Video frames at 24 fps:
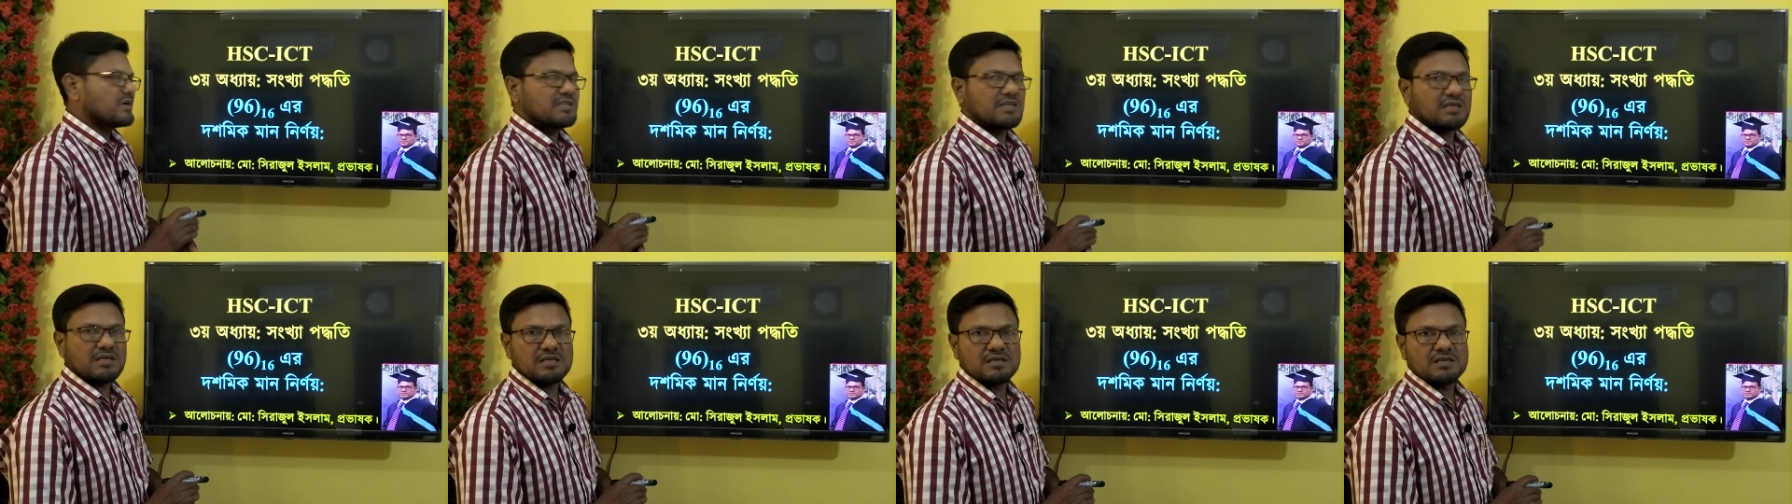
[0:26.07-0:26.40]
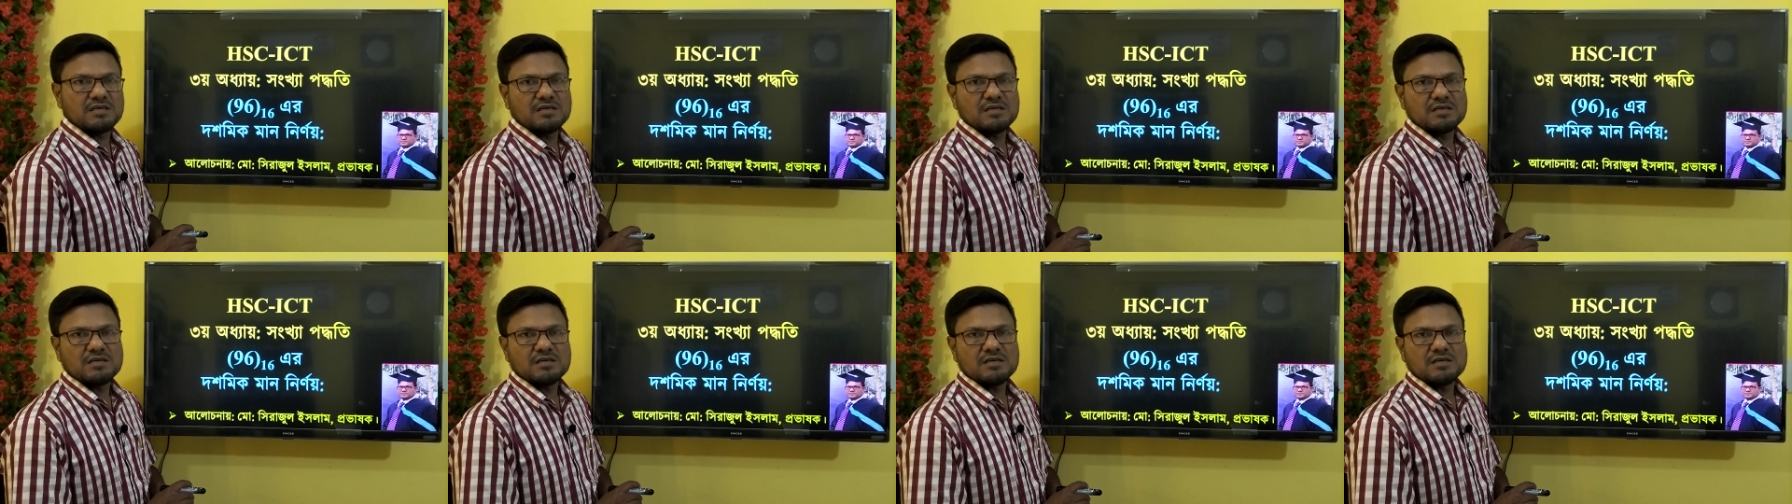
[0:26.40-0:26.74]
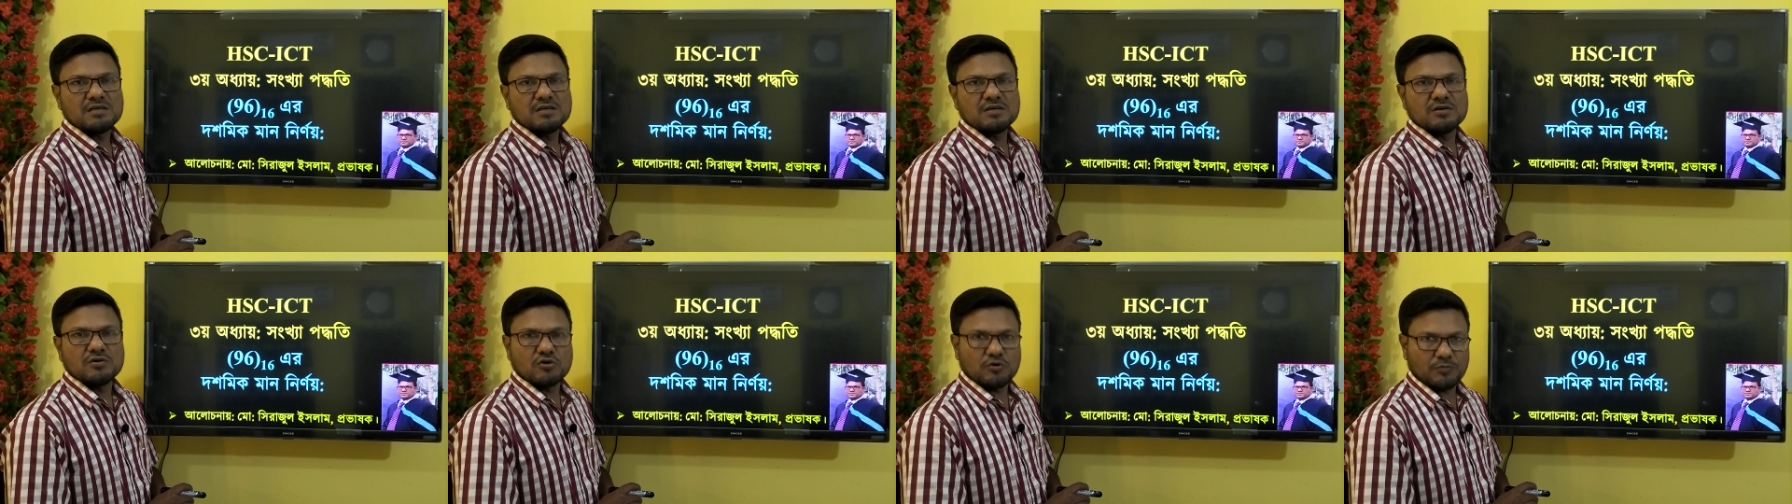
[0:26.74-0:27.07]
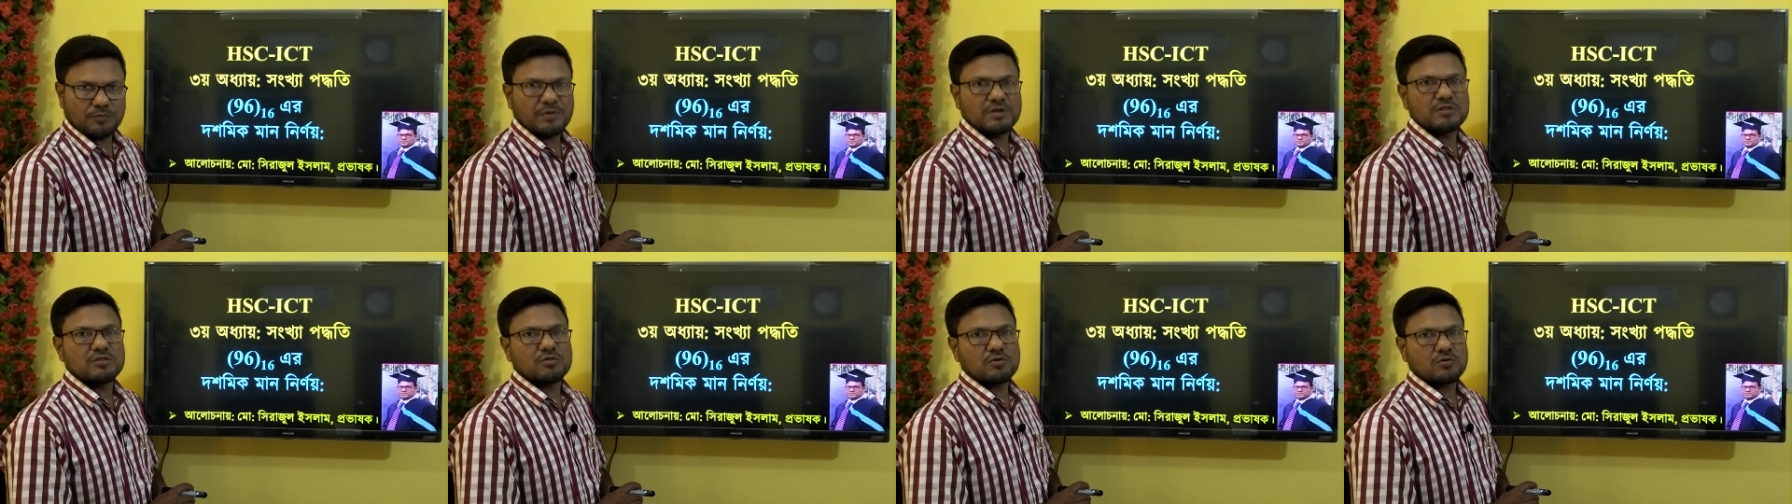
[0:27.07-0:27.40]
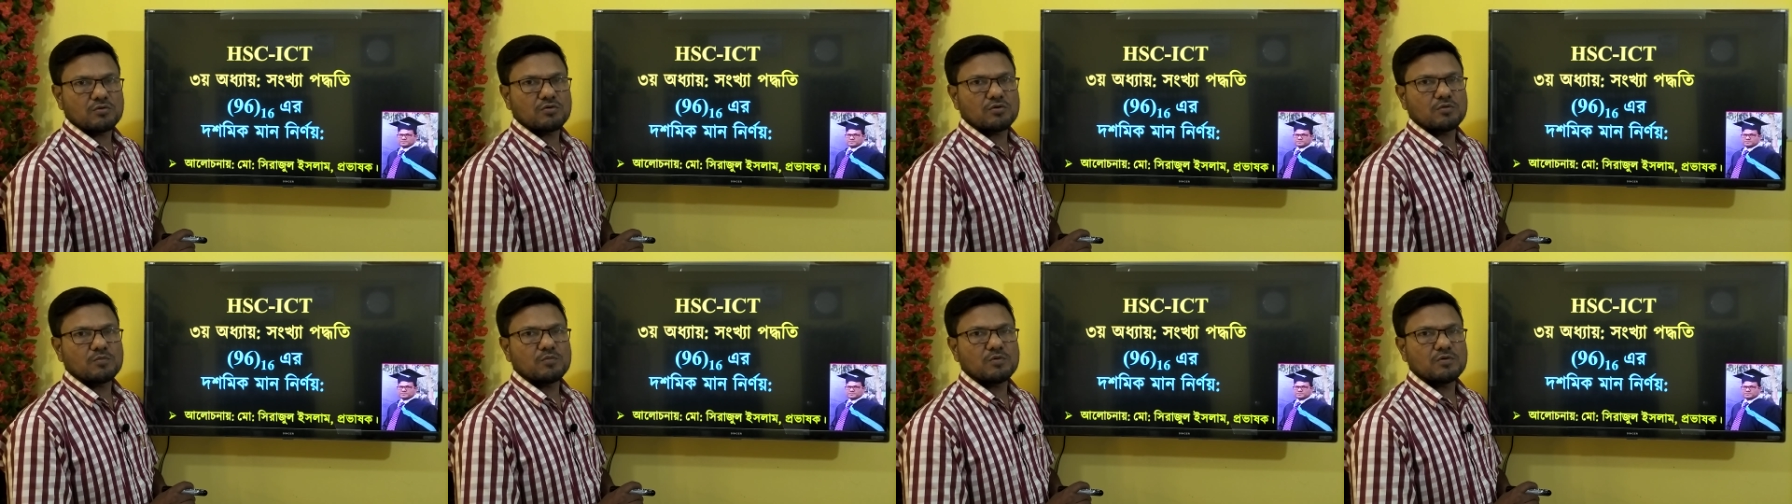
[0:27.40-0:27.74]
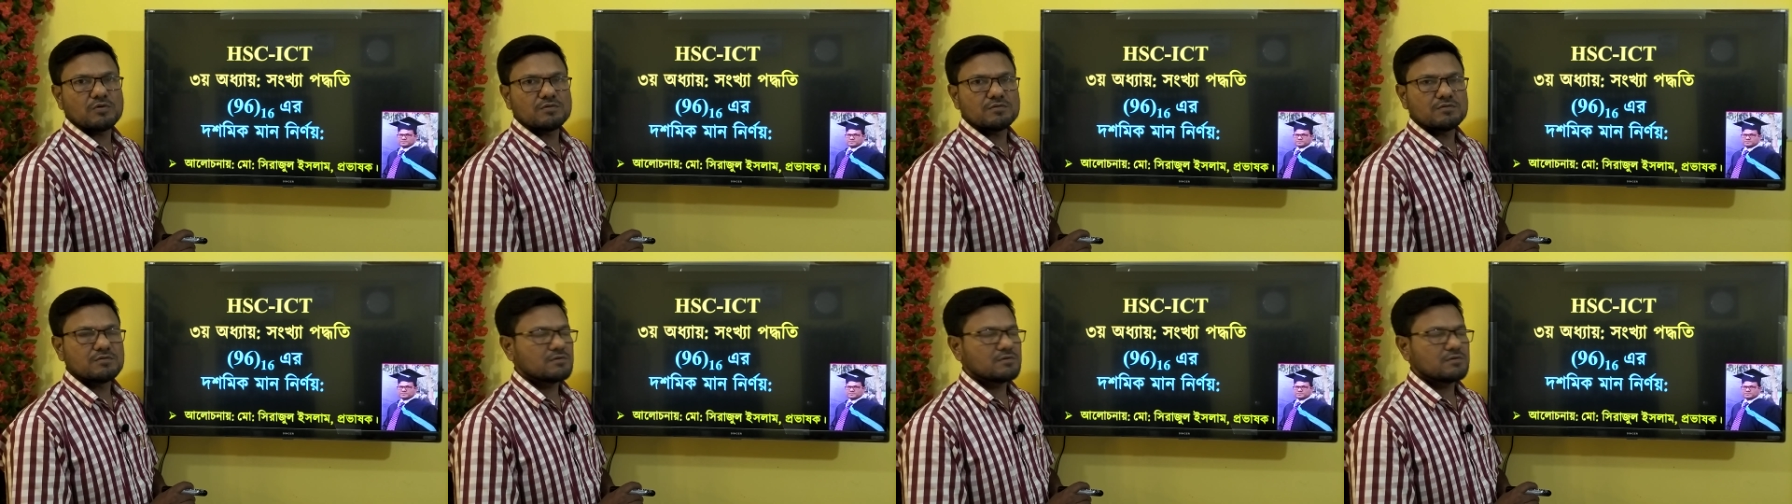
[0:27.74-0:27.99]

মানে রূপান্তর করব।